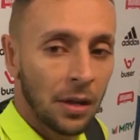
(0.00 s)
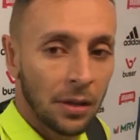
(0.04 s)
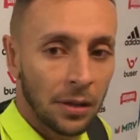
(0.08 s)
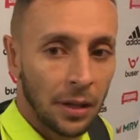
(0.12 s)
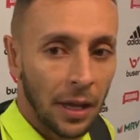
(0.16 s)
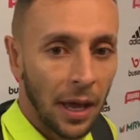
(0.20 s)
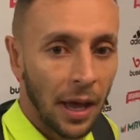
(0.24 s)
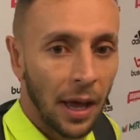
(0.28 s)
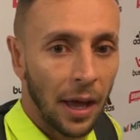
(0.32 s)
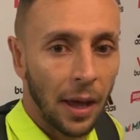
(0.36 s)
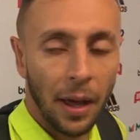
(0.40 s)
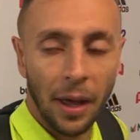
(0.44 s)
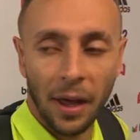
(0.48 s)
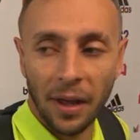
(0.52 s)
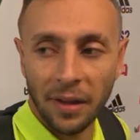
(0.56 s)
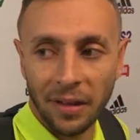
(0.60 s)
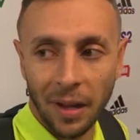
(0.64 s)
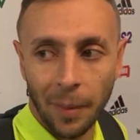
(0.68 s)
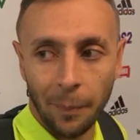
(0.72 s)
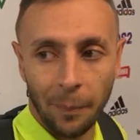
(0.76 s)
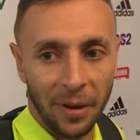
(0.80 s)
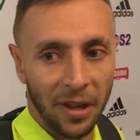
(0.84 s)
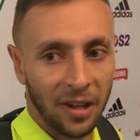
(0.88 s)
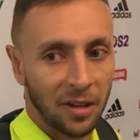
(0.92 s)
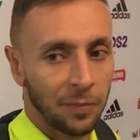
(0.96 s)
Né?
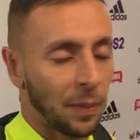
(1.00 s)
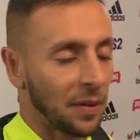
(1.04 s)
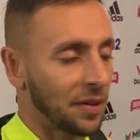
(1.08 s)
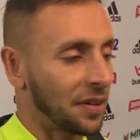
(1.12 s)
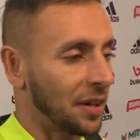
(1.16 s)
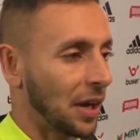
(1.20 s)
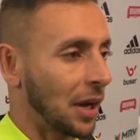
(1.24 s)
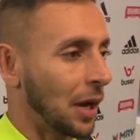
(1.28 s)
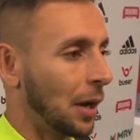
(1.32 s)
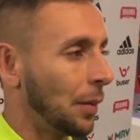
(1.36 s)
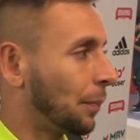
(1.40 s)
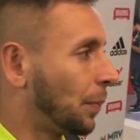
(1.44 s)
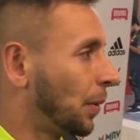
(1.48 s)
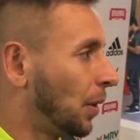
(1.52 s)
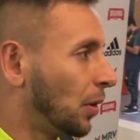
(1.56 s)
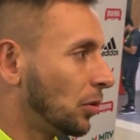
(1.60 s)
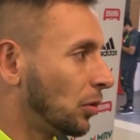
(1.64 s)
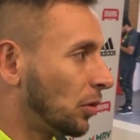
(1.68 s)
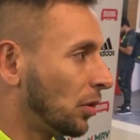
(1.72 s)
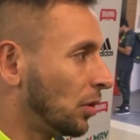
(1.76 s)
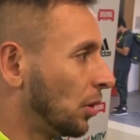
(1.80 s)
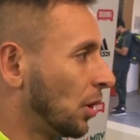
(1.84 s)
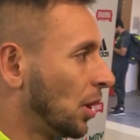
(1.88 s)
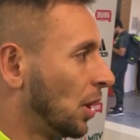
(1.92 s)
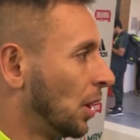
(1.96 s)
Essa pressa para ser campeão
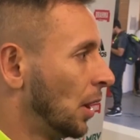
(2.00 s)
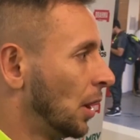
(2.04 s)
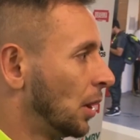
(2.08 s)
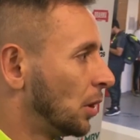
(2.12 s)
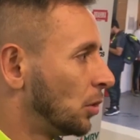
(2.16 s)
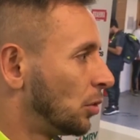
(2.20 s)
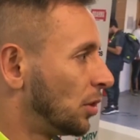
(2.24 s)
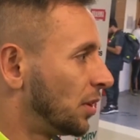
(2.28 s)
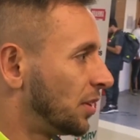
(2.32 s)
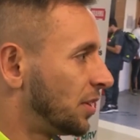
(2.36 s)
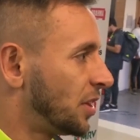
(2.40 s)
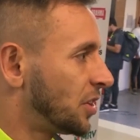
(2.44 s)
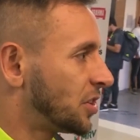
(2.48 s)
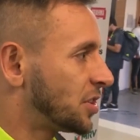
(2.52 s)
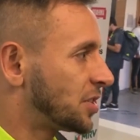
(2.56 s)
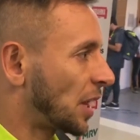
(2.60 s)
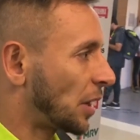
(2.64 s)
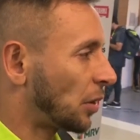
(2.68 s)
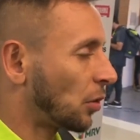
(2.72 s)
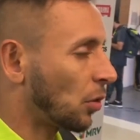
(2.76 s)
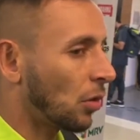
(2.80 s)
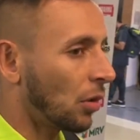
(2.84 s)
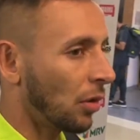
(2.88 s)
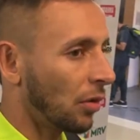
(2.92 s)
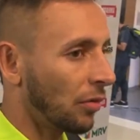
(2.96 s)
não, não existe, isso aí
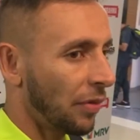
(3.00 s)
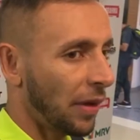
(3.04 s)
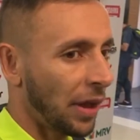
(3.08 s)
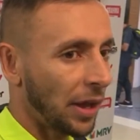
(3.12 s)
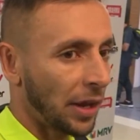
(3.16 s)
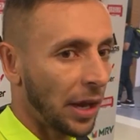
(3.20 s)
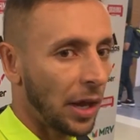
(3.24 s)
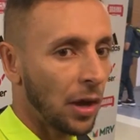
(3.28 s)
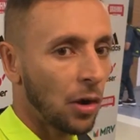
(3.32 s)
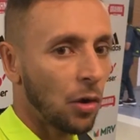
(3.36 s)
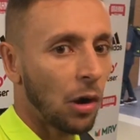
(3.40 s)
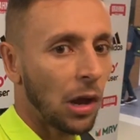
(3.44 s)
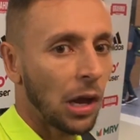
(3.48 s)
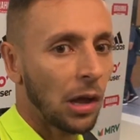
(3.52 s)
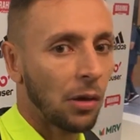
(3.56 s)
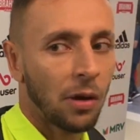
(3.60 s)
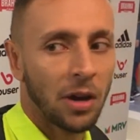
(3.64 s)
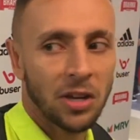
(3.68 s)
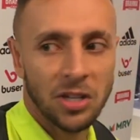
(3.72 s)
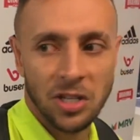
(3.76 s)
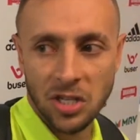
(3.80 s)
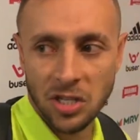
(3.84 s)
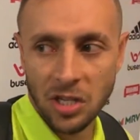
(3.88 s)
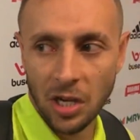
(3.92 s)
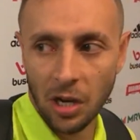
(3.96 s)
não convém e nem cola com
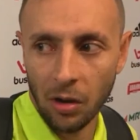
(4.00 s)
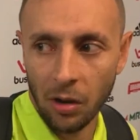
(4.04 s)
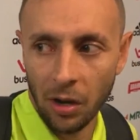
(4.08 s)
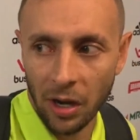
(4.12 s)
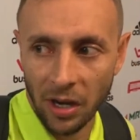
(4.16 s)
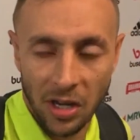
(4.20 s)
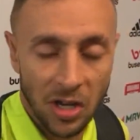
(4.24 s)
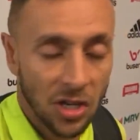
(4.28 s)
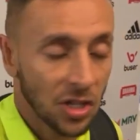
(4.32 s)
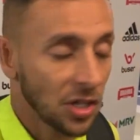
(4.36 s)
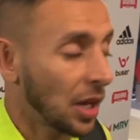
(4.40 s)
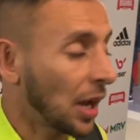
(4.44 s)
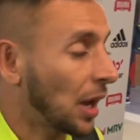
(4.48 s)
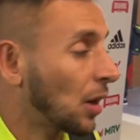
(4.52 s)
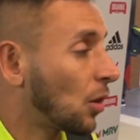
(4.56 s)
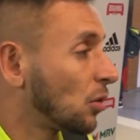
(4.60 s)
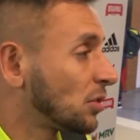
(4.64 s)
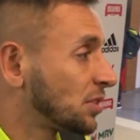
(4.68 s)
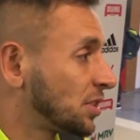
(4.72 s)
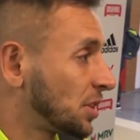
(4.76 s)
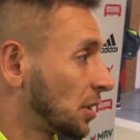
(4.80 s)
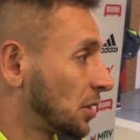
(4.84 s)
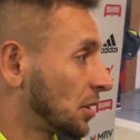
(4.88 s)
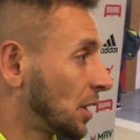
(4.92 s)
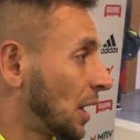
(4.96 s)
a gente agora. A gente tem que
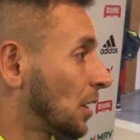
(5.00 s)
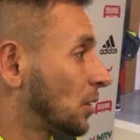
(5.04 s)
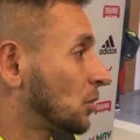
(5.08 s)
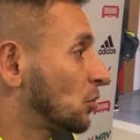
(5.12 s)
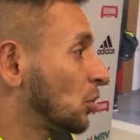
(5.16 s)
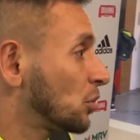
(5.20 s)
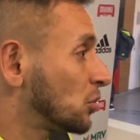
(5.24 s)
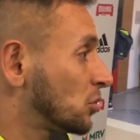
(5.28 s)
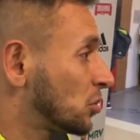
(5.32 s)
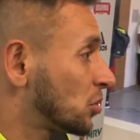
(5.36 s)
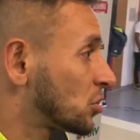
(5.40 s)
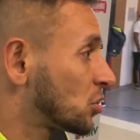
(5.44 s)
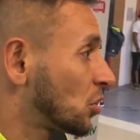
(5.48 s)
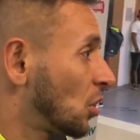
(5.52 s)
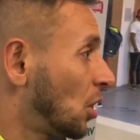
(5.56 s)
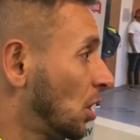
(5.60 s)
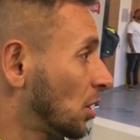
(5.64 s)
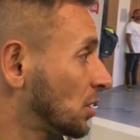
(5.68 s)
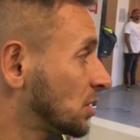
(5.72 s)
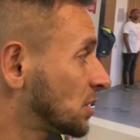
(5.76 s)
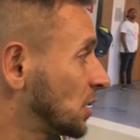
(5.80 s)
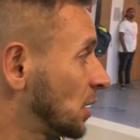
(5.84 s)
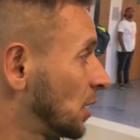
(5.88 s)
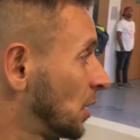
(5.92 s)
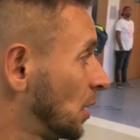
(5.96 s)
concentrar todos os
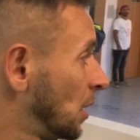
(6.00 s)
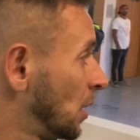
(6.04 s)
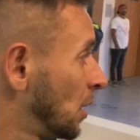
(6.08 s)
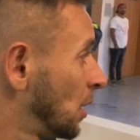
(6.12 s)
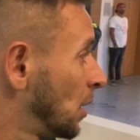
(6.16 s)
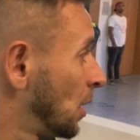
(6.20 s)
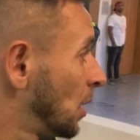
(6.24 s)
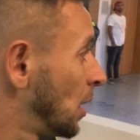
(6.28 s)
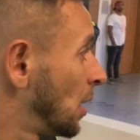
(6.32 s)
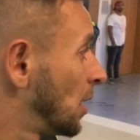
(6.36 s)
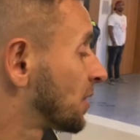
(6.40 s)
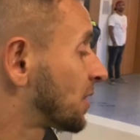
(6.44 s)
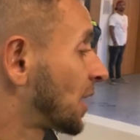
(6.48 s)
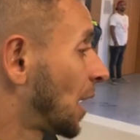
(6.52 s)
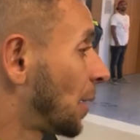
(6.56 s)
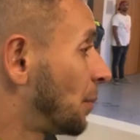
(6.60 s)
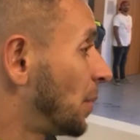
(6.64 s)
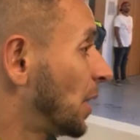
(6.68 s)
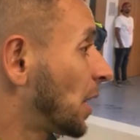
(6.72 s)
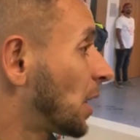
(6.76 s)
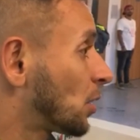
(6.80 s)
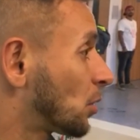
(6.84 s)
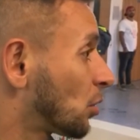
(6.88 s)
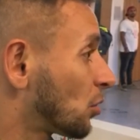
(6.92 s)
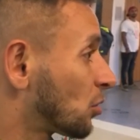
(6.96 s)
jogos,
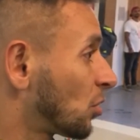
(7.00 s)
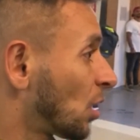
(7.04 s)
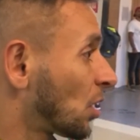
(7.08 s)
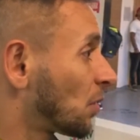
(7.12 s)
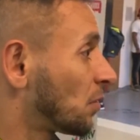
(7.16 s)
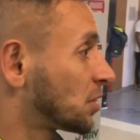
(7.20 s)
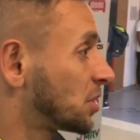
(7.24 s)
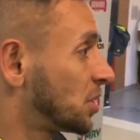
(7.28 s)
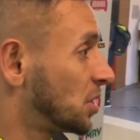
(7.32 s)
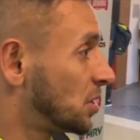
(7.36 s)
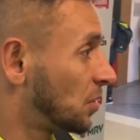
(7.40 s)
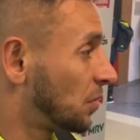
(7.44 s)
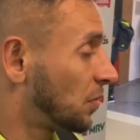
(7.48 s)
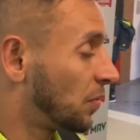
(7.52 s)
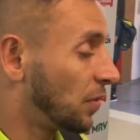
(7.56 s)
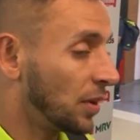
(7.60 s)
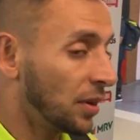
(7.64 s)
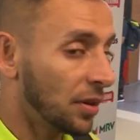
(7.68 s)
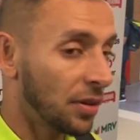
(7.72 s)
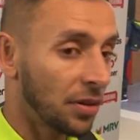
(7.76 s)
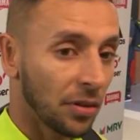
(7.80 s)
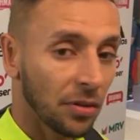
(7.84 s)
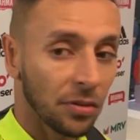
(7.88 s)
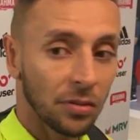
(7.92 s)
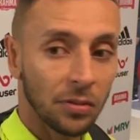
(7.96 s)
saber que todos os jogos vão ser
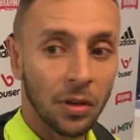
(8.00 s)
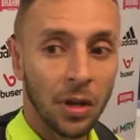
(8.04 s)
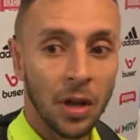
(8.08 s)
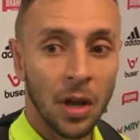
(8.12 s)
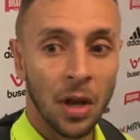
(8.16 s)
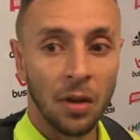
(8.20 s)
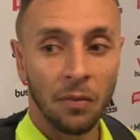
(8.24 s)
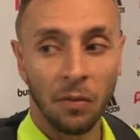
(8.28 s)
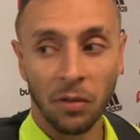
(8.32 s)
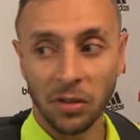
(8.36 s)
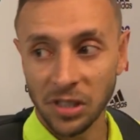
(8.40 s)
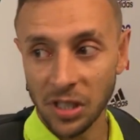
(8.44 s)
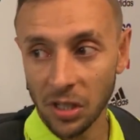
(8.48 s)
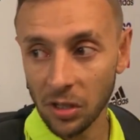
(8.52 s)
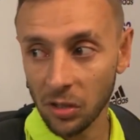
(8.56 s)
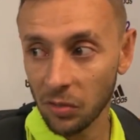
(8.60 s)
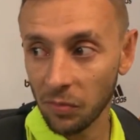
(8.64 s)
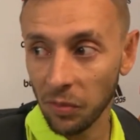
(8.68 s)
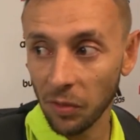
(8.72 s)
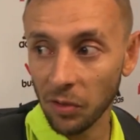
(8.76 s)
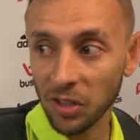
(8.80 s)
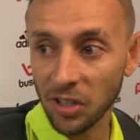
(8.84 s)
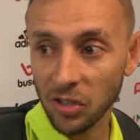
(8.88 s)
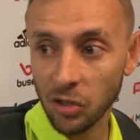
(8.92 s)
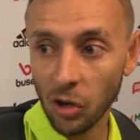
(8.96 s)
difíceis, vão ser,
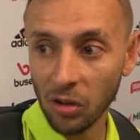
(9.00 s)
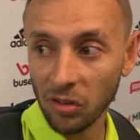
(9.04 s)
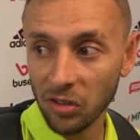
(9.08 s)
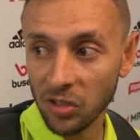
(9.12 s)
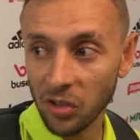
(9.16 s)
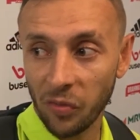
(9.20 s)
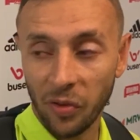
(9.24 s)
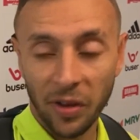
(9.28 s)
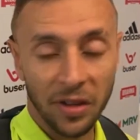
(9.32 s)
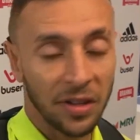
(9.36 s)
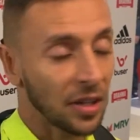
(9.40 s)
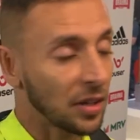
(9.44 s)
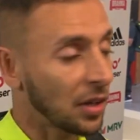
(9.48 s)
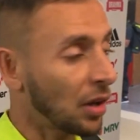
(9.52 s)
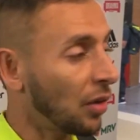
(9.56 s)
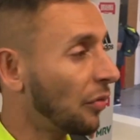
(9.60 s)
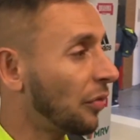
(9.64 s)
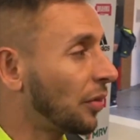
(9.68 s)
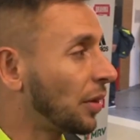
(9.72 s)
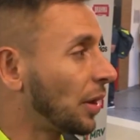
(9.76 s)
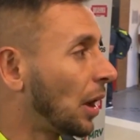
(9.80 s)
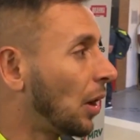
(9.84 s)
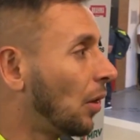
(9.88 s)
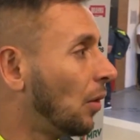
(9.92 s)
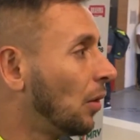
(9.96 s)
vão ser jogos difíceis até o
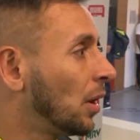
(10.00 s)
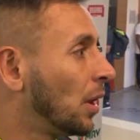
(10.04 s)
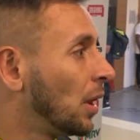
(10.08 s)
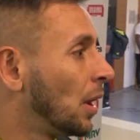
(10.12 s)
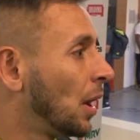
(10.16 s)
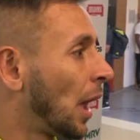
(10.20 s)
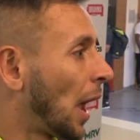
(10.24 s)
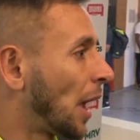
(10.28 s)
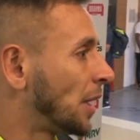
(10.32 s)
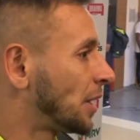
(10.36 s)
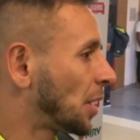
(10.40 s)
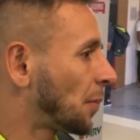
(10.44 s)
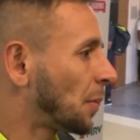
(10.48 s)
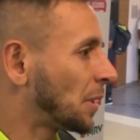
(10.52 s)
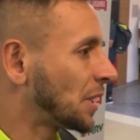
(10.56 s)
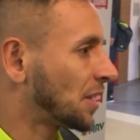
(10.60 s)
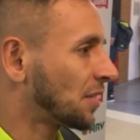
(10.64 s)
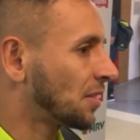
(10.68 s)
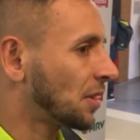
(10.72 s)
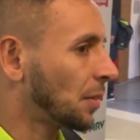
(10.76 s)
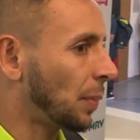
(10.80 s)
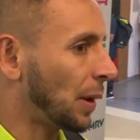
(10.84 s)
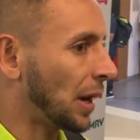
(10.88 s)
final. A gente tem que manter essa